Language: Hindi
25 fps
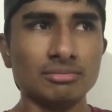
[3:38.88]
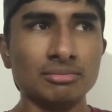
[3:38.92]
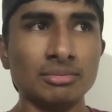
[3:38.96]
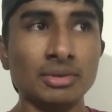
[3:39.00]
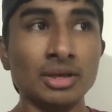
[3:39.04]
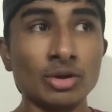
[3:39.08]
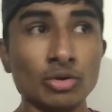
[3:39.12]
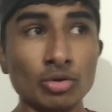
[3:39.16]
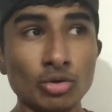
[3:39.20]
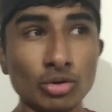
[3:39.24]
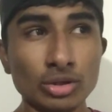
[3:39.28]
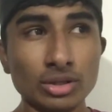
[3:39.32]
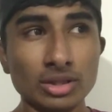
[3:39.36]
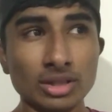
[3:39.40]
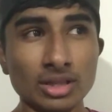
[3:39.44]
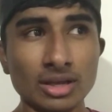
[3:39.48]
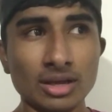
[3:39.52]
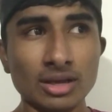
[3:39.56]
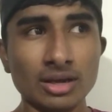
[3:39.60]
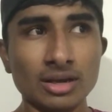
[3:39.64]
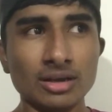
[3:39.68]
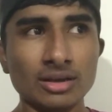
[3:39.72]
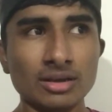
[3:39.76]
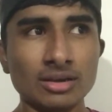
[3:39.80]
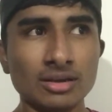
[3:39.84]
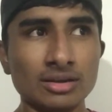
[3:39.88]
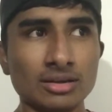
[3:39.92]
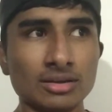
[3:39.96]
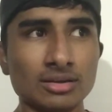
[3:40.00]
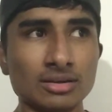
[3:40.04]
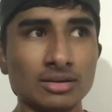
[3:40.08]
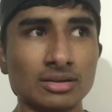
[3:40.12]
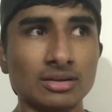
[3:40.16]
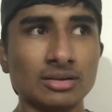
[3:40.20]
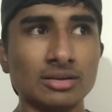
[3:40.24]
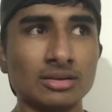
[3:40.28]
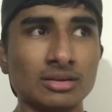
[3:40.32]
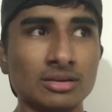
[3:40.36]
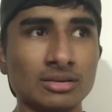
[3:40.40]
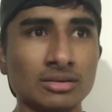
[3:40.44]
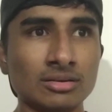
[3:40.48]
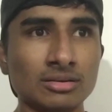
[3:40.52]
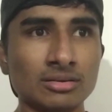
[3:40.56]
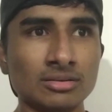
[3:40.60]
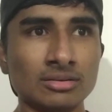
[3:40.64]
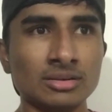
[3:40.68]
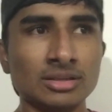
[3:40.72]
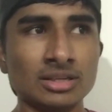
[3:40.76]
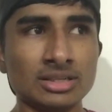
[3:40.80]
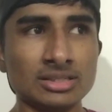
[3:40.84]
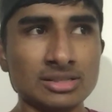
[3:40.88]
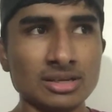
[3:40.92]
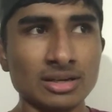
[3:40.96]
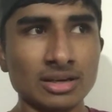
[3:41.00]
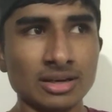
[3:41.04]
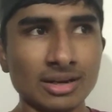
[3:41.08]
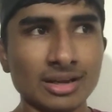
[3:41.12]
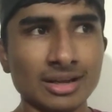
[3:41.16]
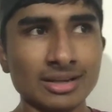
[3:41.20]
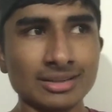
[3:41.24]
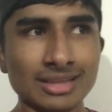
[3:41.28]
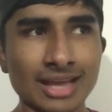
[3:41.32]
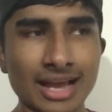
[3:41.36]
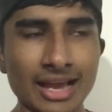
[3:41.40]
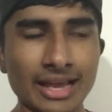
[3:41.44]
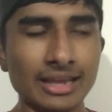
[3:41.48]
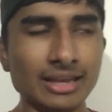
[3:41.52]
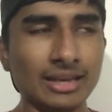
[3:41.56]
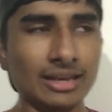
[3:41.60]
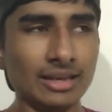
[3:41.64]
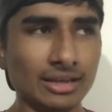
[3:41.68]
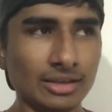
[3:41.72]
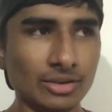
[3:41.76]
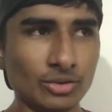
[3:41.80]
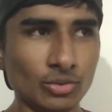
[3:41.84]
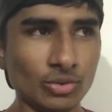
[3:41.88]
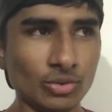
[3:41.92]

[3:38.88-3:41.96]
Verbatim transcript: मेरे को इतना रिजल्ट का था ही नहीं